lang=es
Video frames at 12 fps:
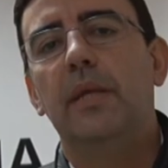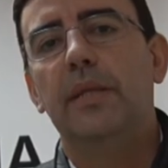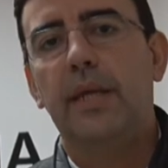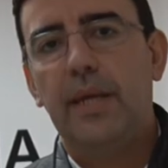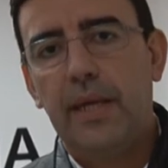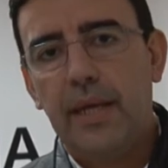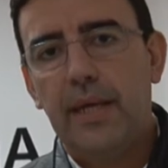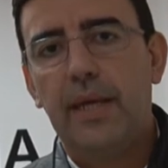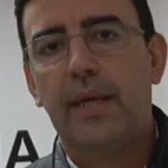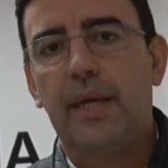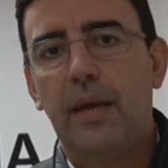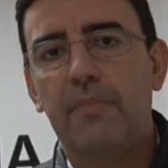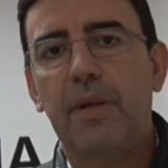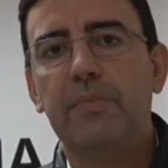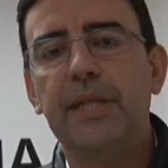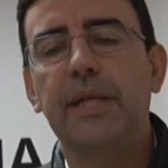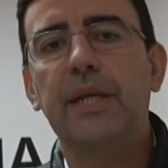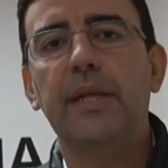tiene que
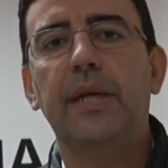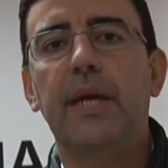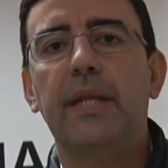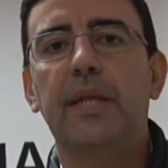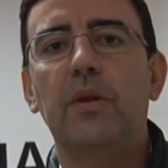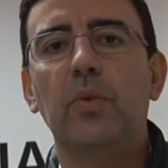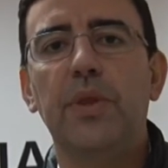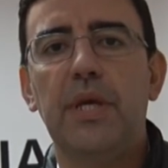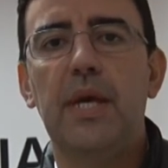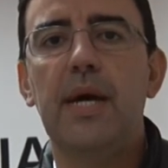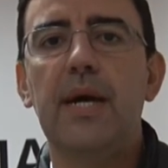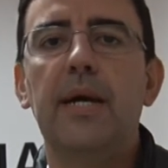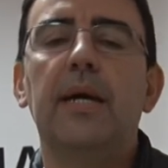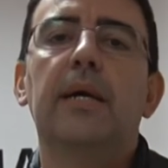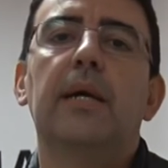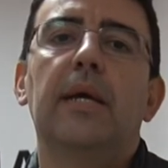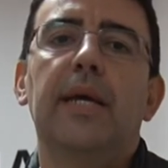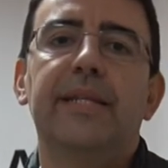permitir que Andalucía
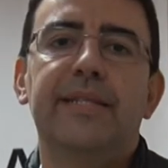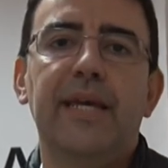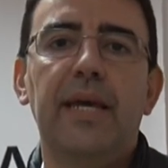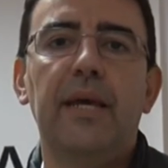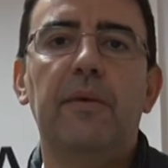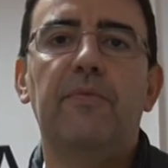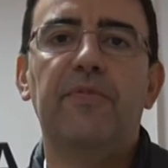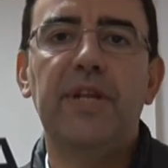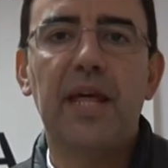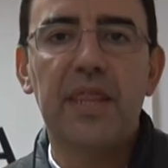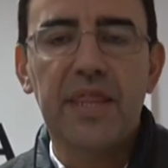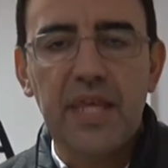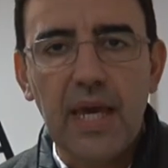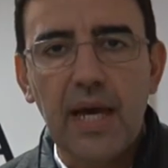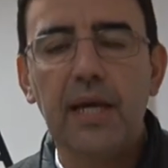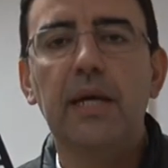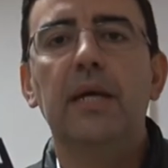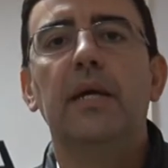esté
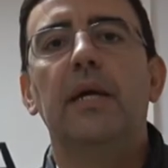financiada